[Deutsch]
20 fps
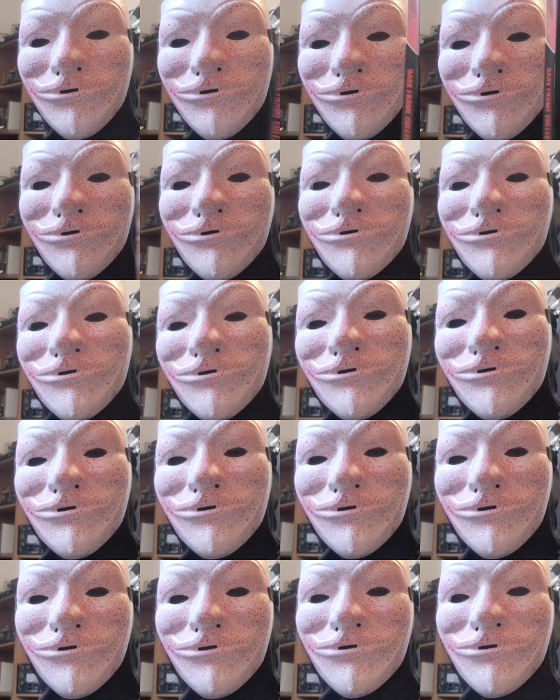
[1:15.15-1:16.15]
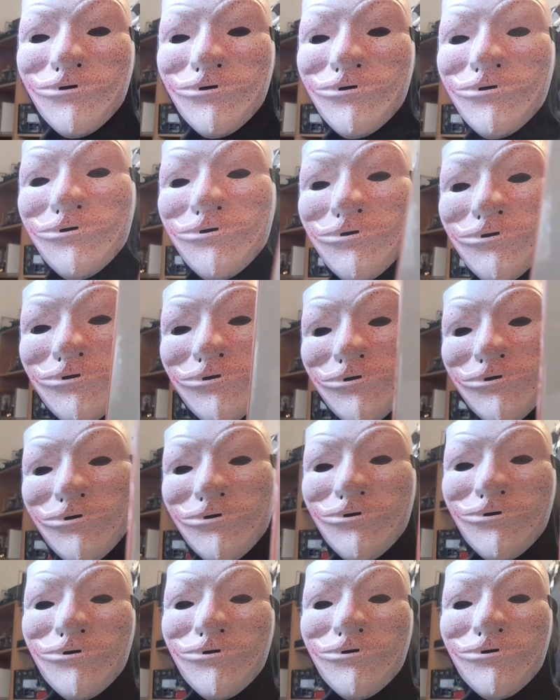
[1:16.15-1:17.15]
Darum geht es einem Halbschuber
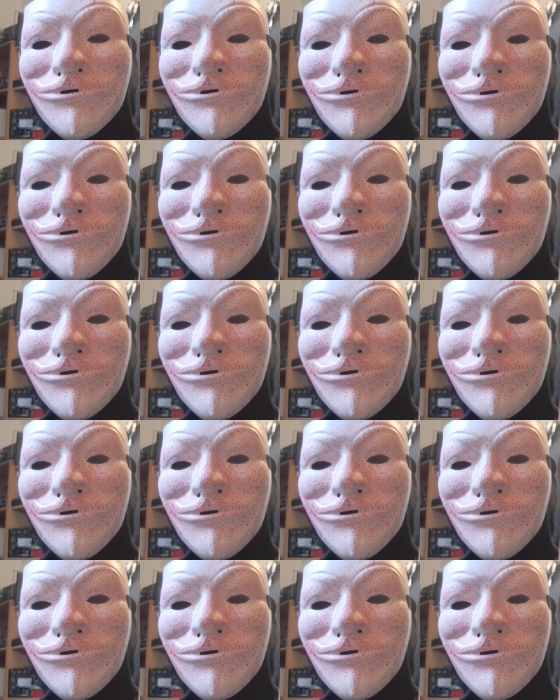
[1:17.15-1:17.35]
daher.